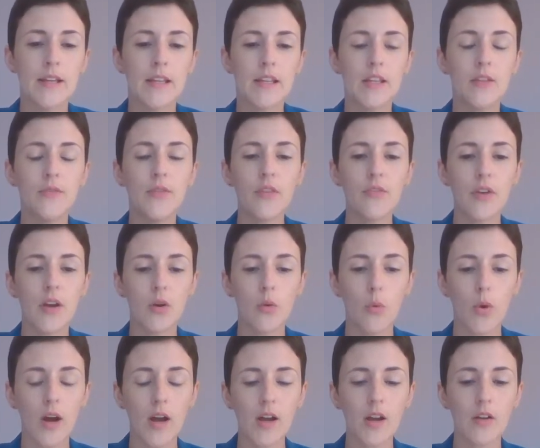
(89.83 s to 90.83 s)
il va
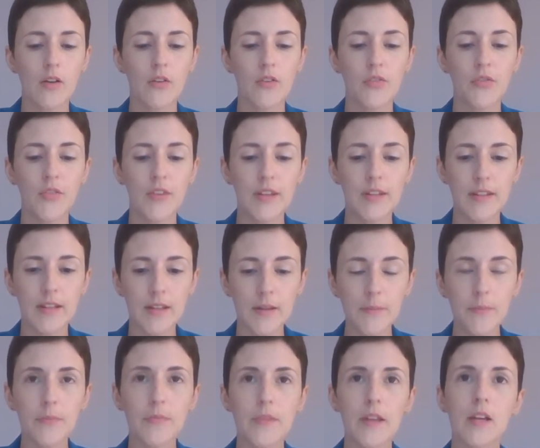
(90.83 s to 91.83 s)
falloir
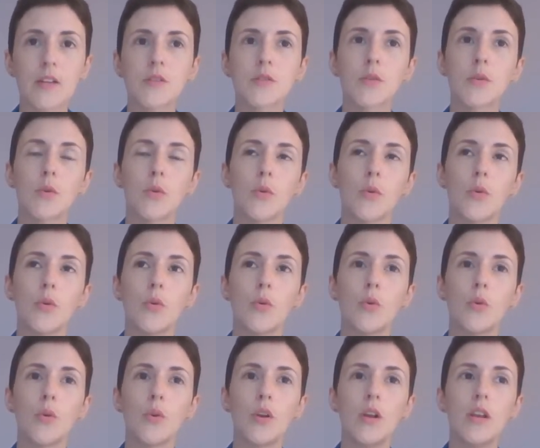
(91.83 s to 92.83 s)
veiller à ce que
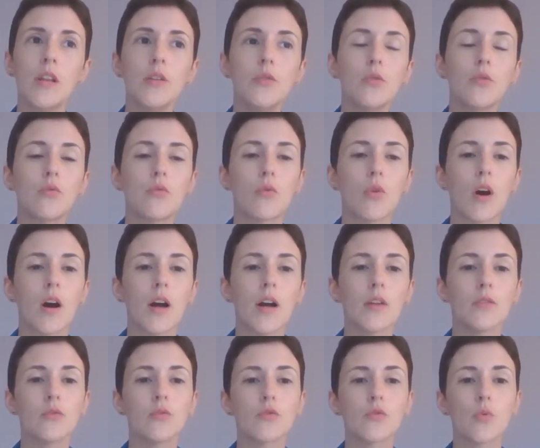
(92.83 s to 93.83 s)
les
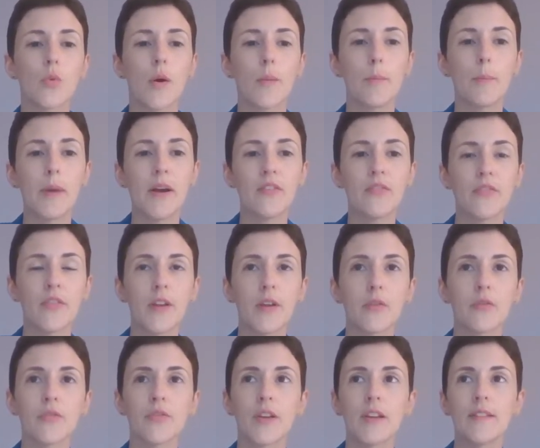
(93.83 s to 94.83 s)
devoirs ne soient pas
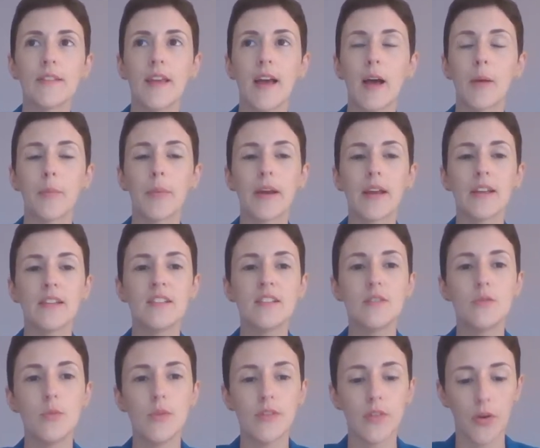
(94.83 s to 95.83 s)
faits en fait après
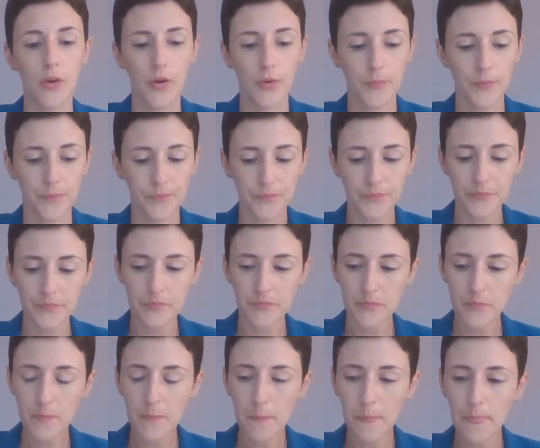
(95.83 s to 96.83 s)
18 heures.
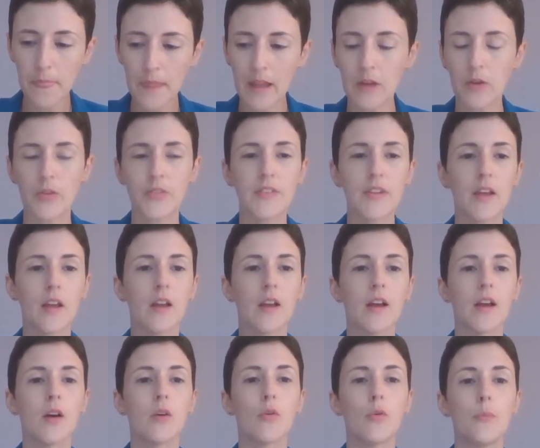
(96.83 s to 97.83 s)
Alors c'est un,
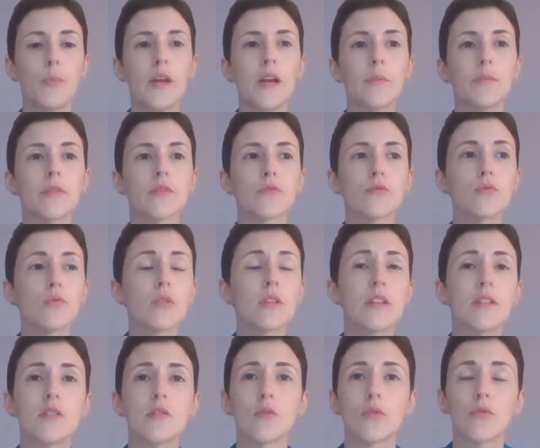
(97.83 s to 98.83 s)
repère bien sûr, il
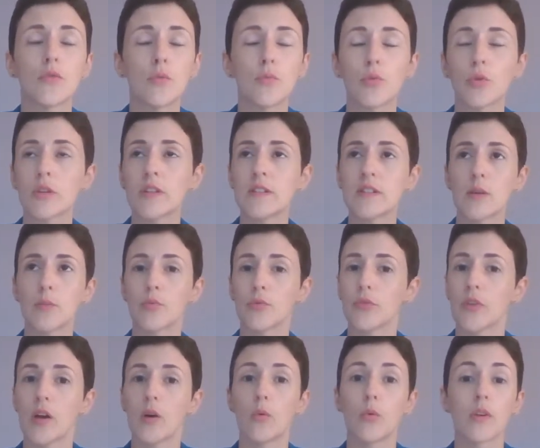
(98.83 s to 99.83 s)
y a des enfants pour qui ça
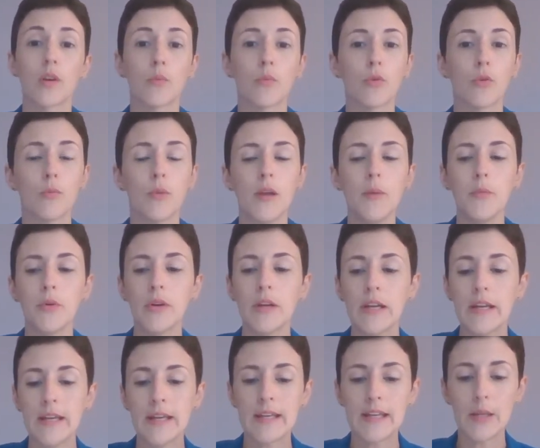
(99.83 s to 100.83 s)
posera aucun problème
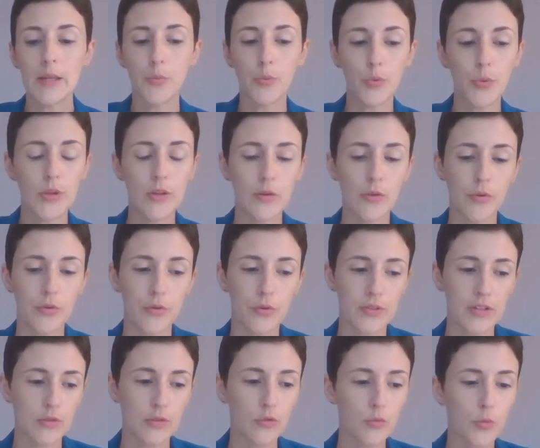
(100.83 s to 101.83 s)
et puis euh, il y
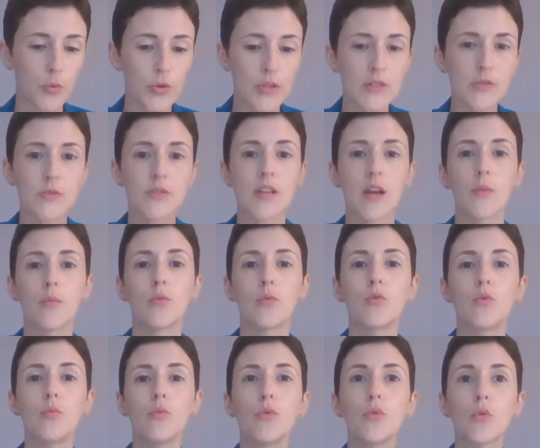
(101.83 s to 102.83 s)
en a d'autres pour qui ce sera
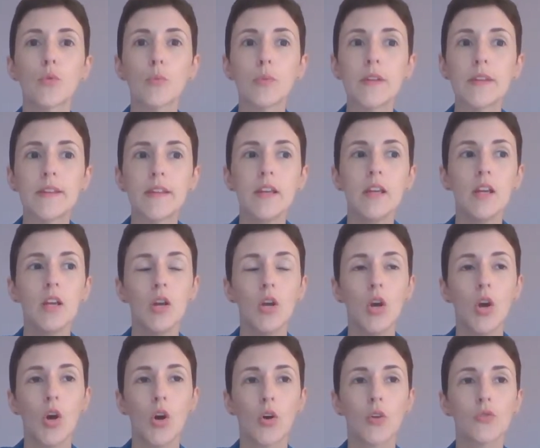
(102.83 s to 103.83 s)
beaucoup plus compliqué.
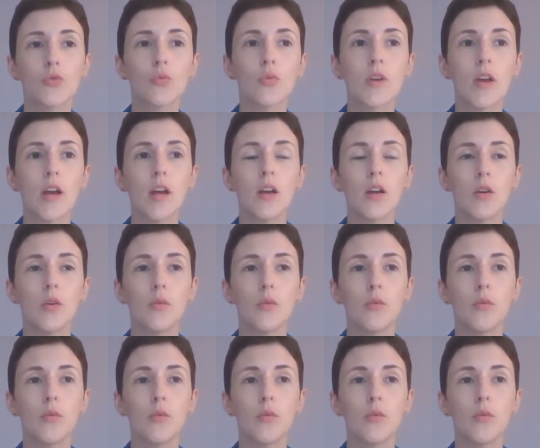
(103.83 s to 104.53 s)
En tout cas,